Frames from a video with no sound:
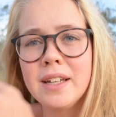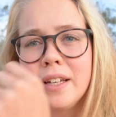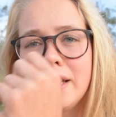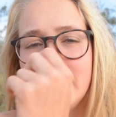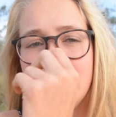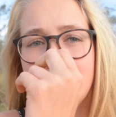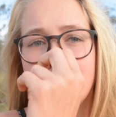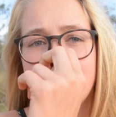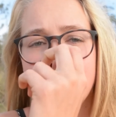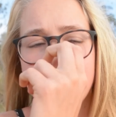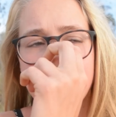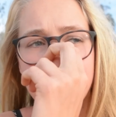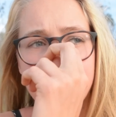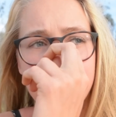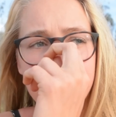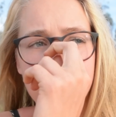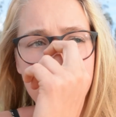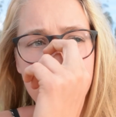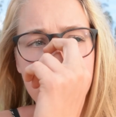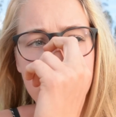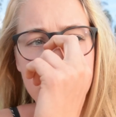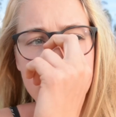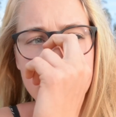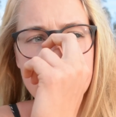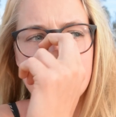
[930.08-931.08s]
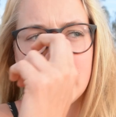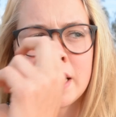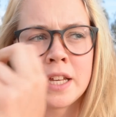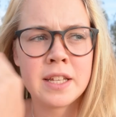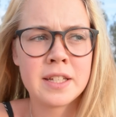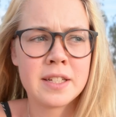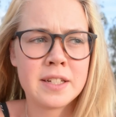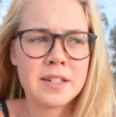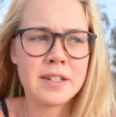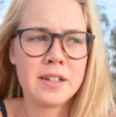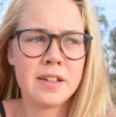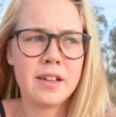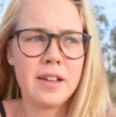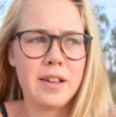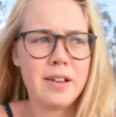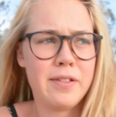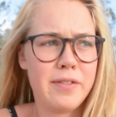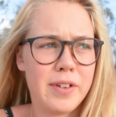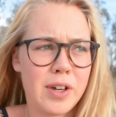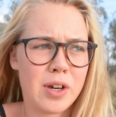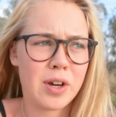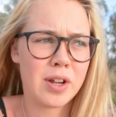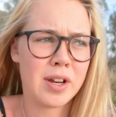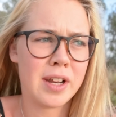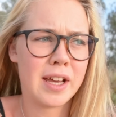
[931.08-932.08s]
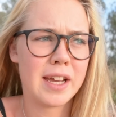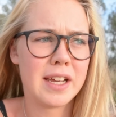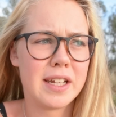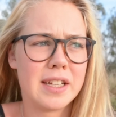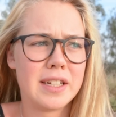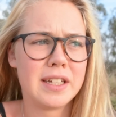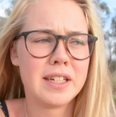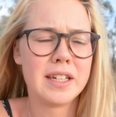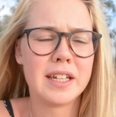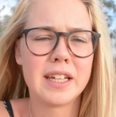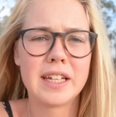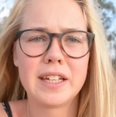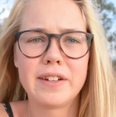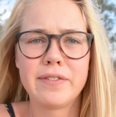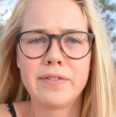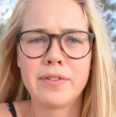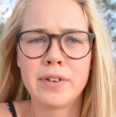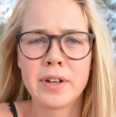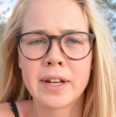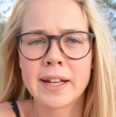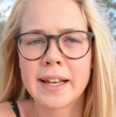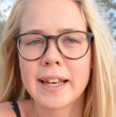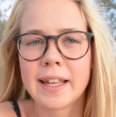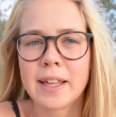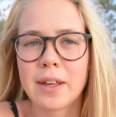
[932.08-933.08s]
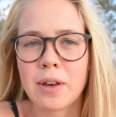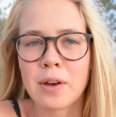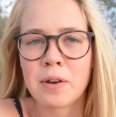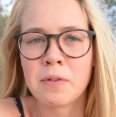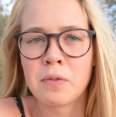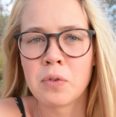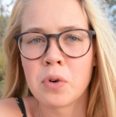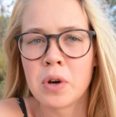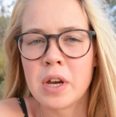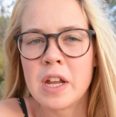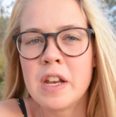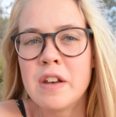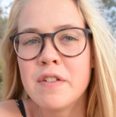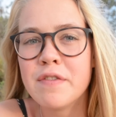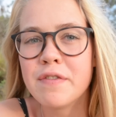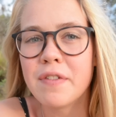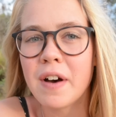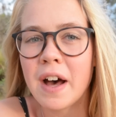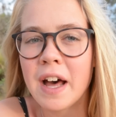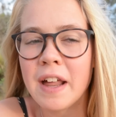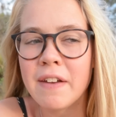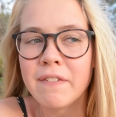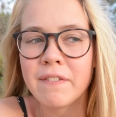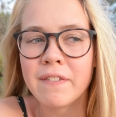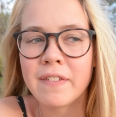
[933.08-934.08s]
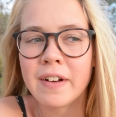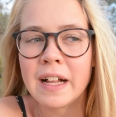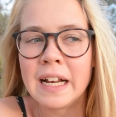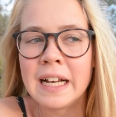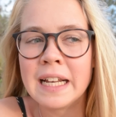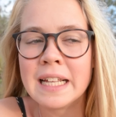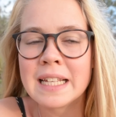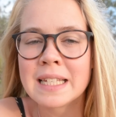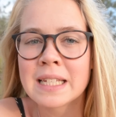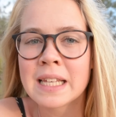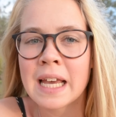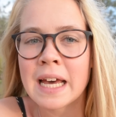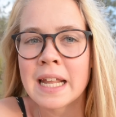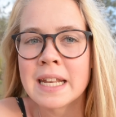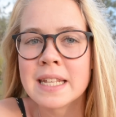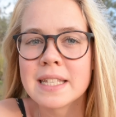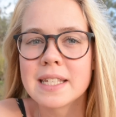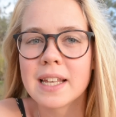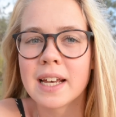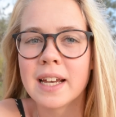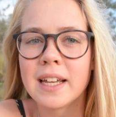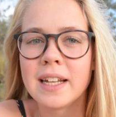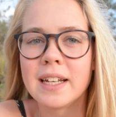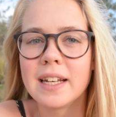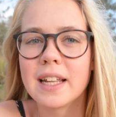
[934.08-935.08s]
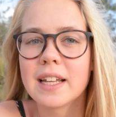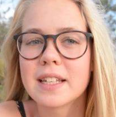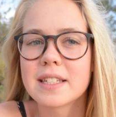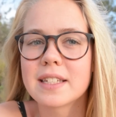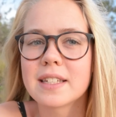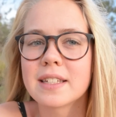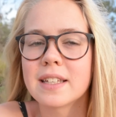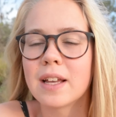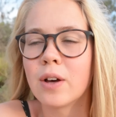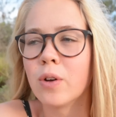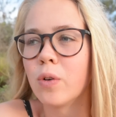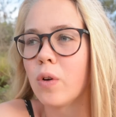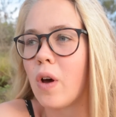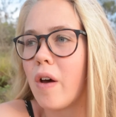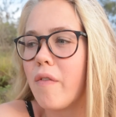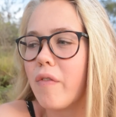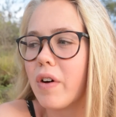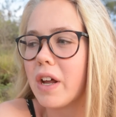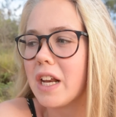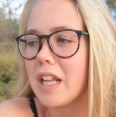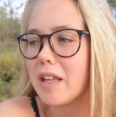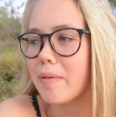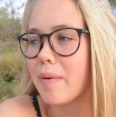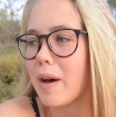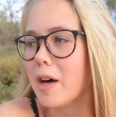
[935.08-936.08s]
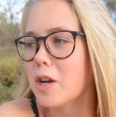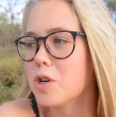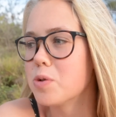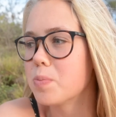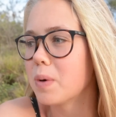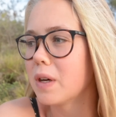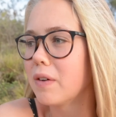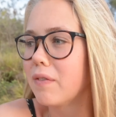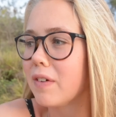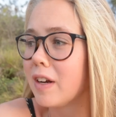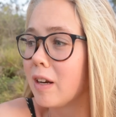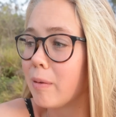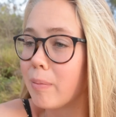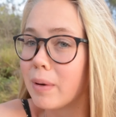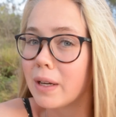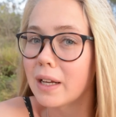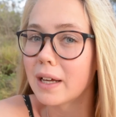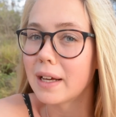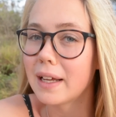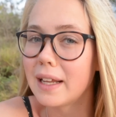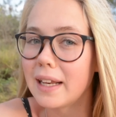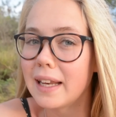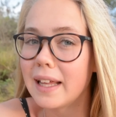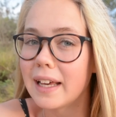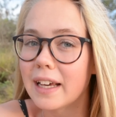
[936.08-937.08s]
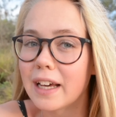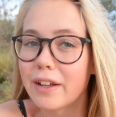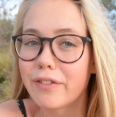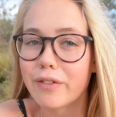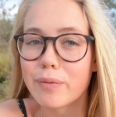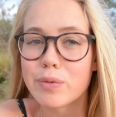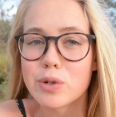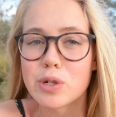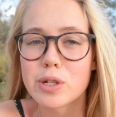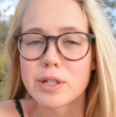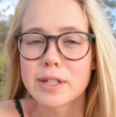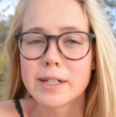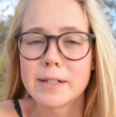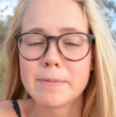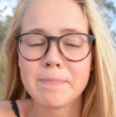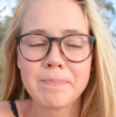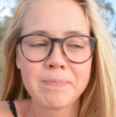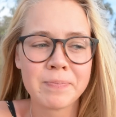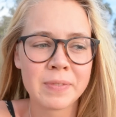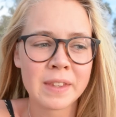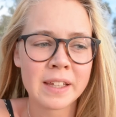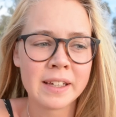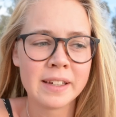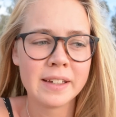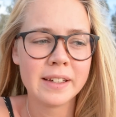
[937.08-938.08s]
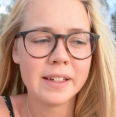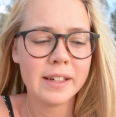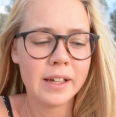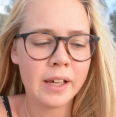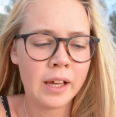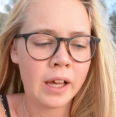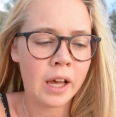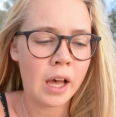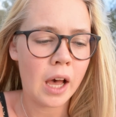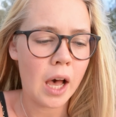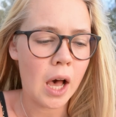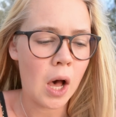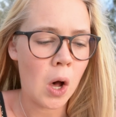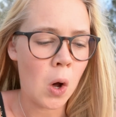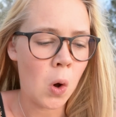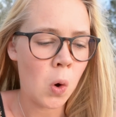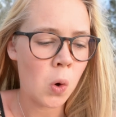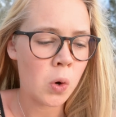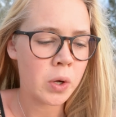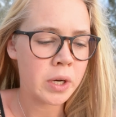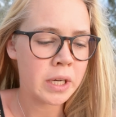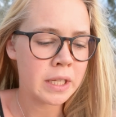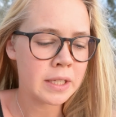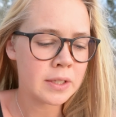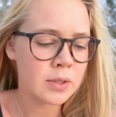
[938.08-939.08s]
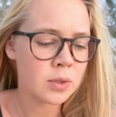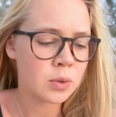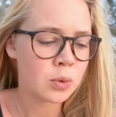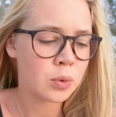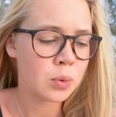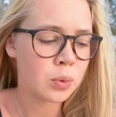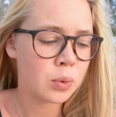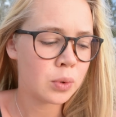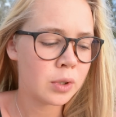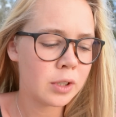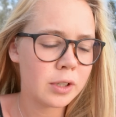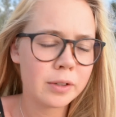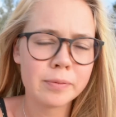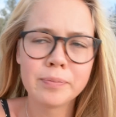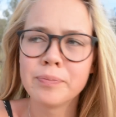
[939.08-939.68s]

Ähm, das heißt, wir können eigentlich nicht wirklich irgendwo hinfahren, weil es kann sein, dass das Auto einfach nicht mehr anspringt, wenn die Batterie leer geht vom Schlüssel. Auch nicht so cool.